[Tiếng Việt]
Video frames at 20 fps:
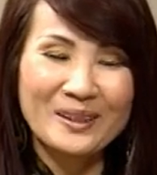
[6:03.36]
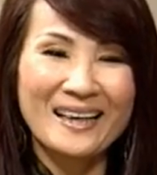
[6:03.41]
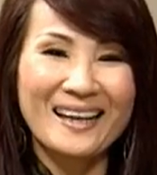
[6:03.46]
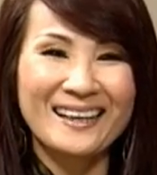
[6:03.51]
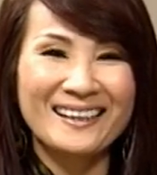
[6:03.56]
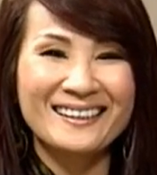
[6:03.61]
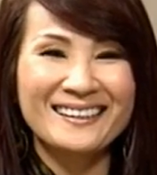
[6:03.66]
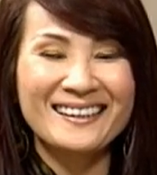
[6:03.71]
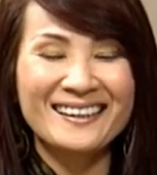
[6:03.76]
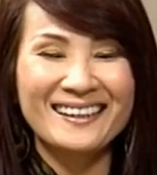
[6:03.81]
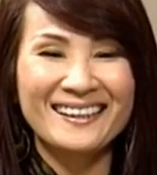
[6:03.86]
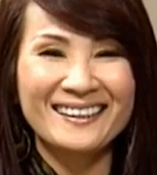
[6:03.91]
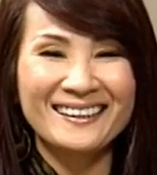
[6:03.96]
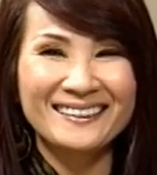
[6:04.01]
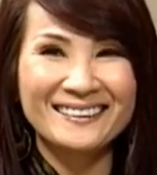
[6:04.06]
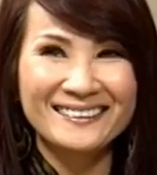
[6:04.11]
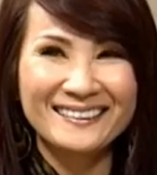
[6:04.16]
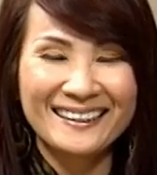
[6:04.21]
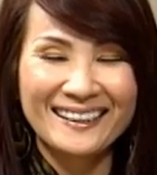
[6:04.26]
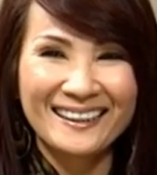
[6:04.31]
để
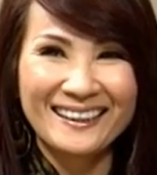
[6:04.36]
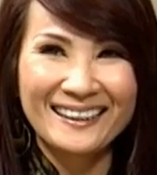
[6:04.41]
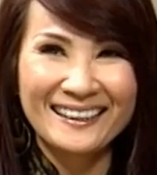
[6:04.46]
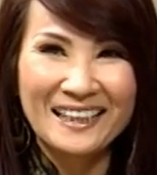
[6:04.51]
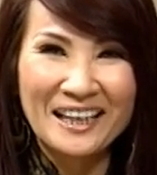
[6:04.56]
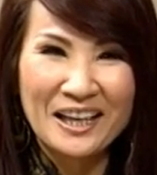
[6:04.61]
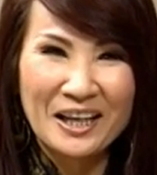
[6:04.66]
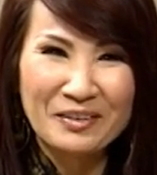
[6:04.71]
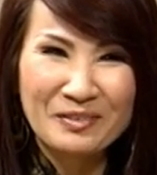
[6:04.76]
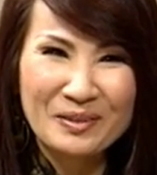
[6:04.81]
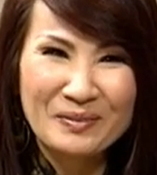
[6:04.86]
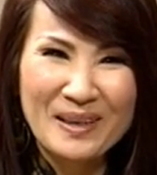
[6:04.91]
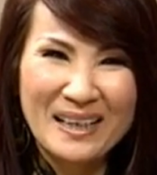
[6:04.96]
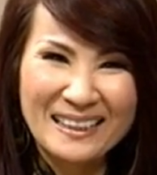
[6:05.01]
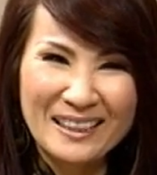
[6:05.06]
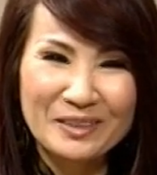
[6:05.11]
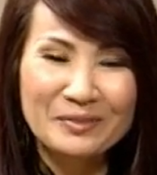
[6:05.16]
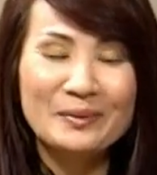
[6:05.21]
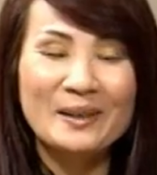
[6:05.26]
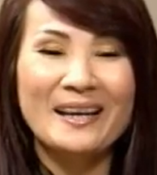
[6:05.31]
uh, ngày
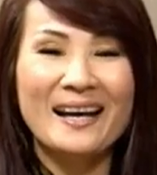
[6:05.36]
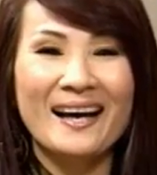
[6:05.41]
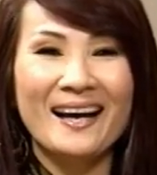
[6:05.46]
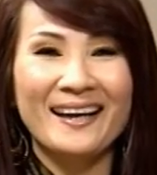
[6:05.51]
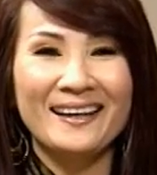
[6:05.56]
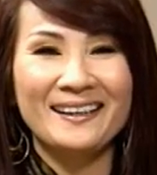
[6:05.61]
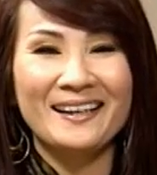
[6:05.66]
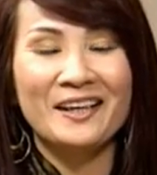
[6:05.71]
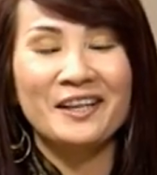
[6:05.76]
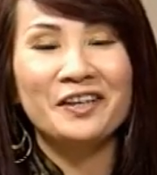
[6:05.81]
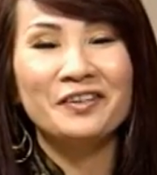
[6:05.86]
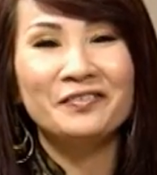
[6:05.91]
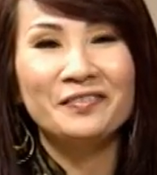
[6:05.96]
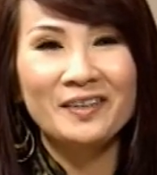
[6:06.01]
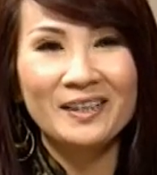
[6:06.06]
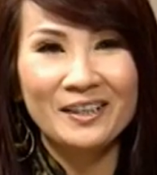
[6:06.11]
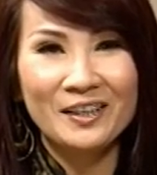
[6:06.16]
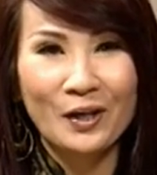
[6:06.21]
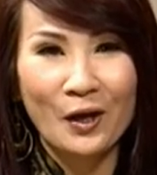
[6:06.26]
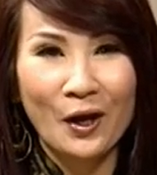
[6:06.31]
23 tháng 12 này
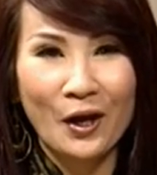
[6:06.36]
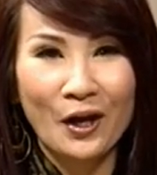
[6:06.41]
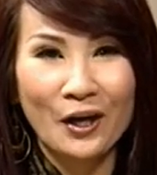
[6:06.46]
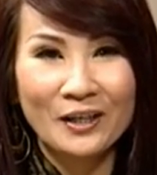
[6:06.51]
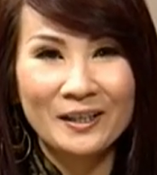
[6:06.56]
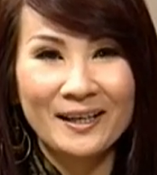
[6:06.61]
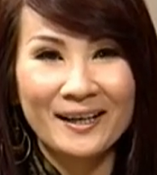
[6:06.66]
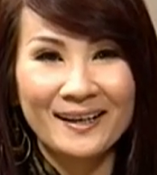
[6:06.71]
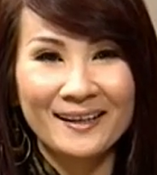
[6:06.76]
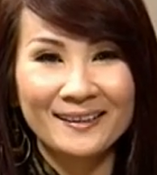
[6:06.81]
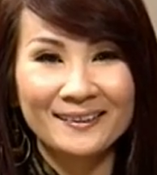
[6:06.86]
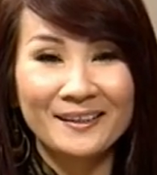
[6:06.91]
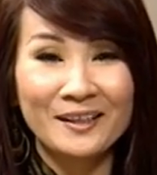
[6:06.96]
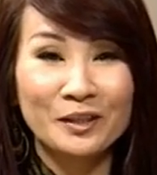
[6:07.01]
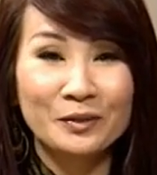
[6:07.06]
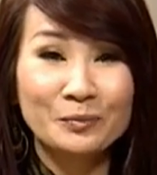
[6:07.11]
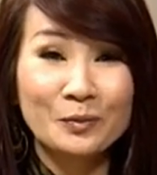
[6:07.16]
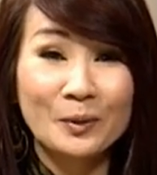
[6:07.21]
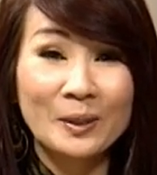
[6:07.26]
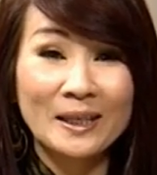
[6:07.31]
Vi có uh,
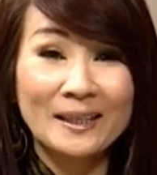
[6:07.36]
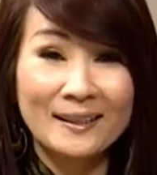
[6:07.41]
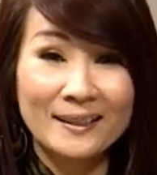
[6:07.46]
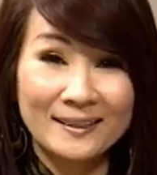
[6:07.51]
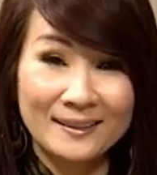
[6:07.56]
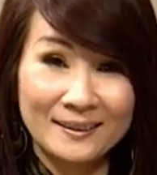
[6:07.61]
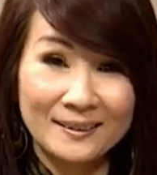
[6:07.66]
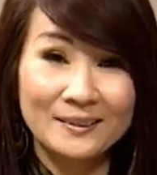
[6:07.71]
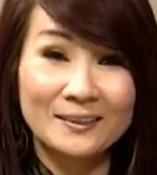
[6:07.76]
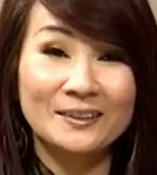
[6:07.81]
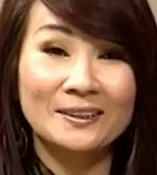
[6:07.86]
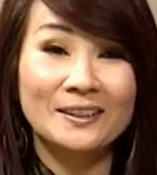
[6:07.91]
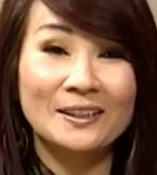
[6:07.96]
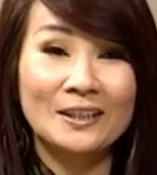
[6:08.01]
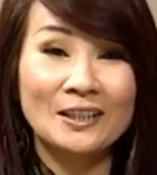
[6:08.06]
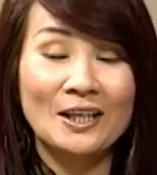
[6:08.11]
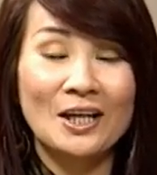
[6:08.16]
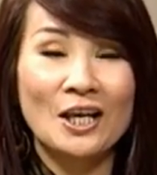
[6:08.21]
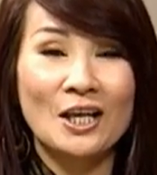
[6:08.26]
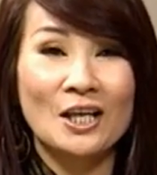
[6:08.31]
diễn một cái kịch
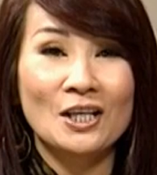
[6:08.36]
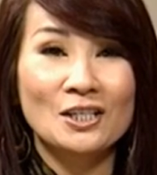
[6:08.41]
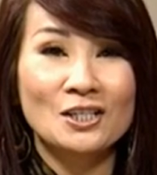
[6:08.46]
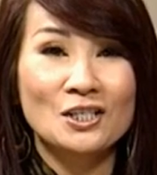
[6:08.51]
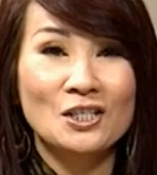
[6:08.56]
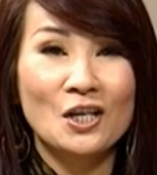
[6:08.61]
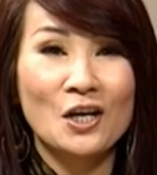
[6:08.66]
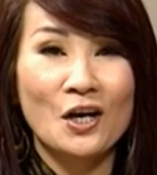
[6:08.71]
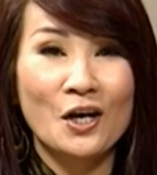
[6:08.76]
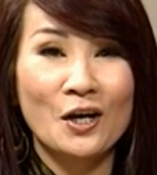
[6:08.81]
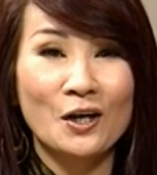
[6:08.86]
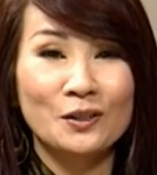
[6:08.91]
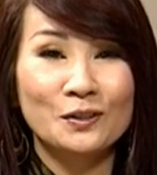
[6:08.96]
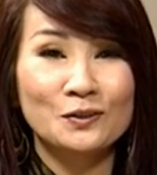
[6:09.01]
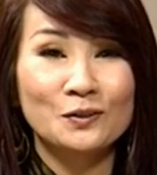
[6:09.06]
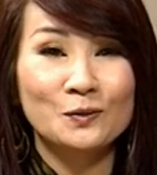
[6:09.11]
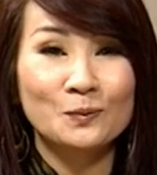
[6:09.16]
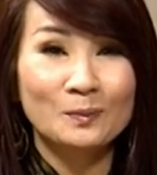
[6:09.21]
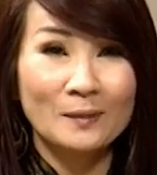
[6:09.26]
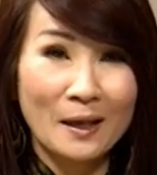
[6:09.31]
nữa cho
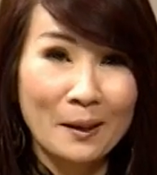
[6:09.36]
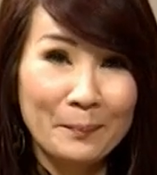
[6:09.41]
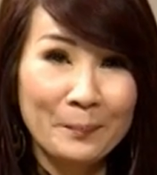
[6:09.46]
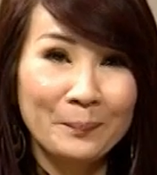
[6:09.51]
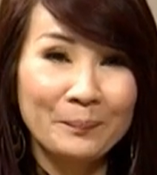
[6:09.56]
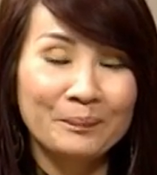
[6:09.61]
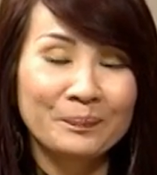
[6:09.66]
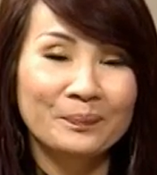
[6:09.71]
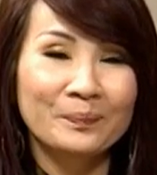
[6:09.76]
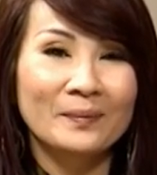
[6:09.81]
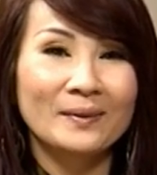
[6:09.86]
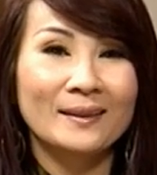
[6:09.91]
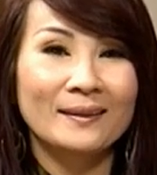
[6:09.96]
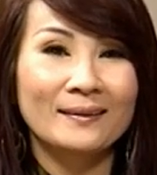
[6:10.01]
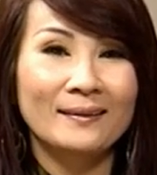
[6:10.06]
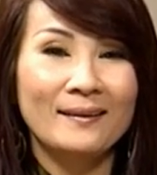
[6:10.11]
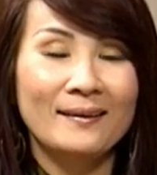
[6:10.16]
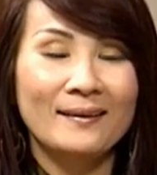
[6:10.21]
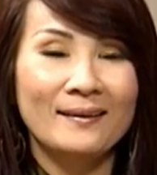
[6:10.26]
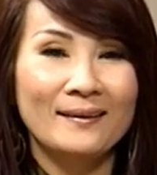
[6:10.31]
trung tâm
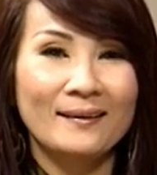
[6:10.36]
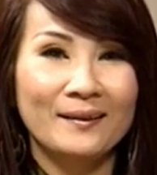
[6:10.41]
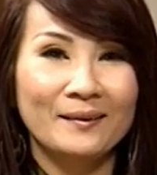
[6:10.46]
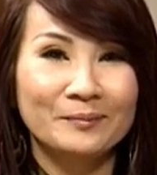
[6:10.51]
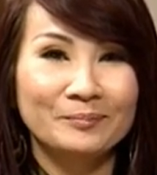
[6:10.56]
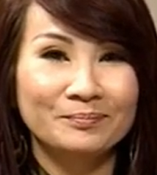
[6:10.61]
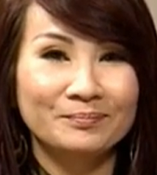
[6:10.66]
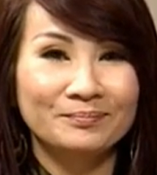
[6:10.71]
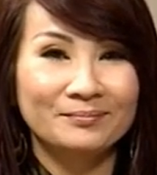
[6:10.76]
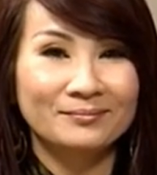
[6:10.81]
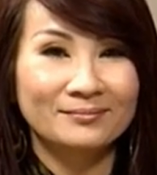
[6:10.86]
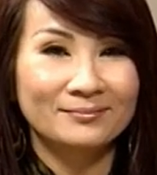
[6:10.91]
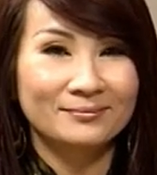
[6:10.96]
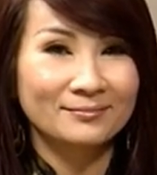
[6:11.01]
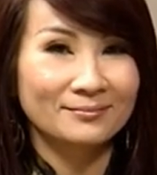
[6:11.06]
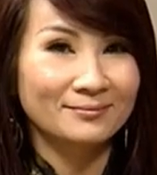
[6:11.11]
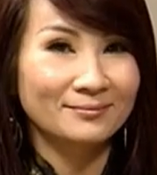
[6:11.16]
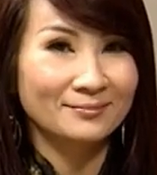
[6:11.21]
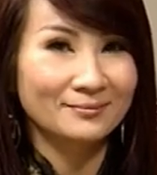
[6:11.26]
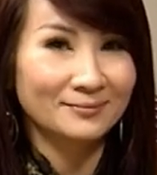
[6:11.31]
thì um,
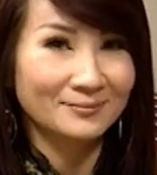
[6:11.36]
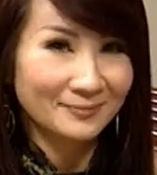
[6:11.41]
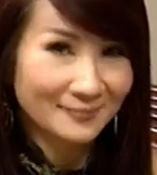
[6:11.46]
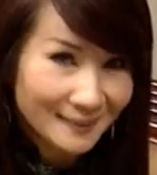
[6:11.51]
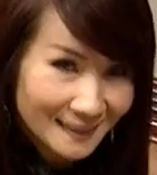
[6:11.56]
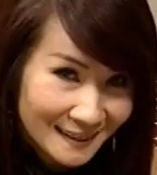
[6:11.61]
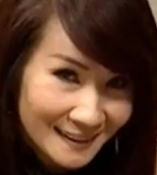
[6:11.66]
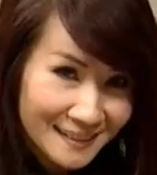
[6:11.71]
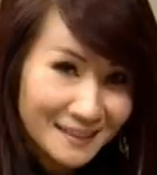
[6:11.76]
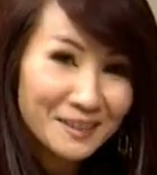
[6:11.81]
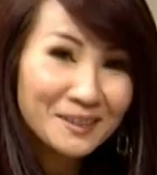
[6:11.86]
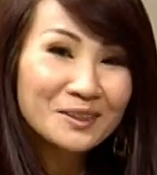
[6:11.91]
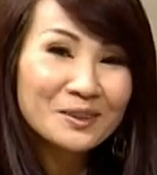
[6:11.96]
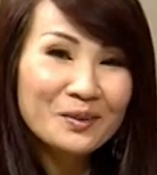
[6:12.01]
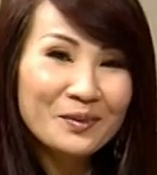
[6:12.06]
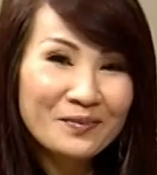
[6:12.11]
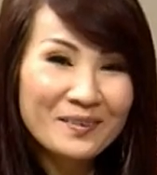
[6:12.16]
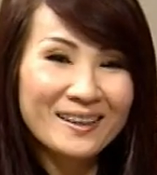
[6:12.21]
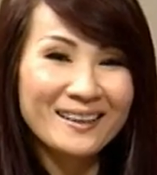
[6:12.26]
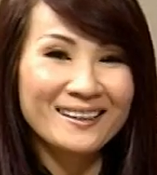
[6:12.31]
xin
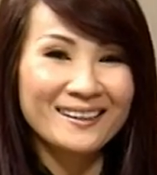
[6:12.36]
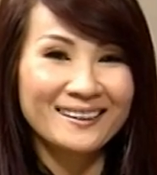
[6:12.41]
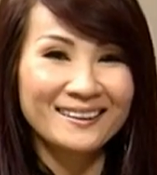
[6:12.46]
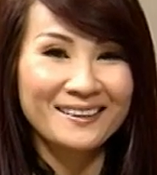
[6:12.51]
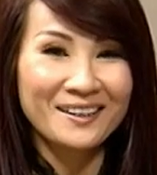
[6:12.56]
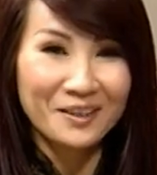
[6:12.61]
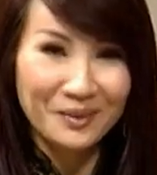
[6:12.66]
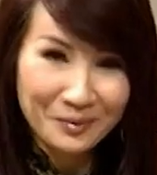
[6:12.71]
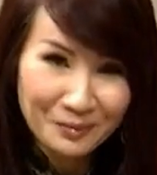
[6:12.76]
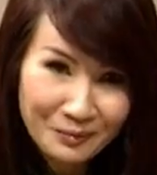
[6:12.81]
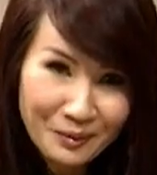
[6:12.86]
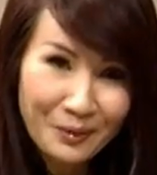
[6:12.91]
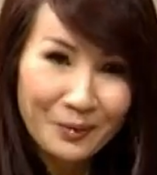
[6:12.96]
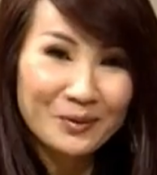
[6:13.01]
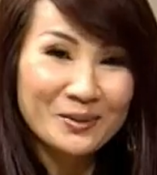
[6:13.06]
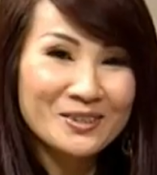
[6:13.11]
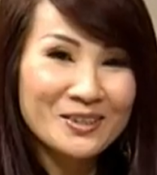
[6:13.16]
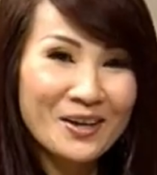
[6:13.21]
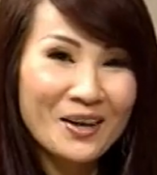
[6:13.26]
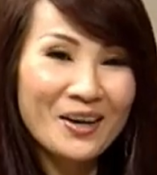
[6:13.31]
quý vị nhớ ủng
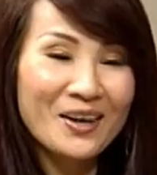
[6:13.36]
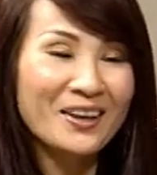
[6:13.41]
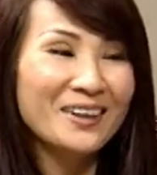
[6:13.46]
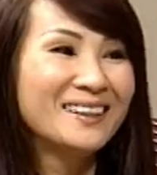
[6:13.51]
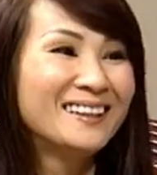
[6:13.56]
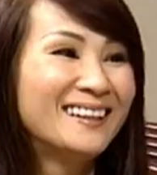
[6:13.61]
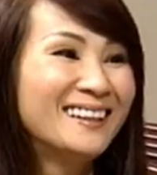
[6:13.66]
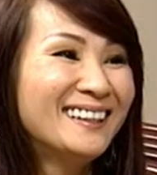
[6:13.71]
hộ cho.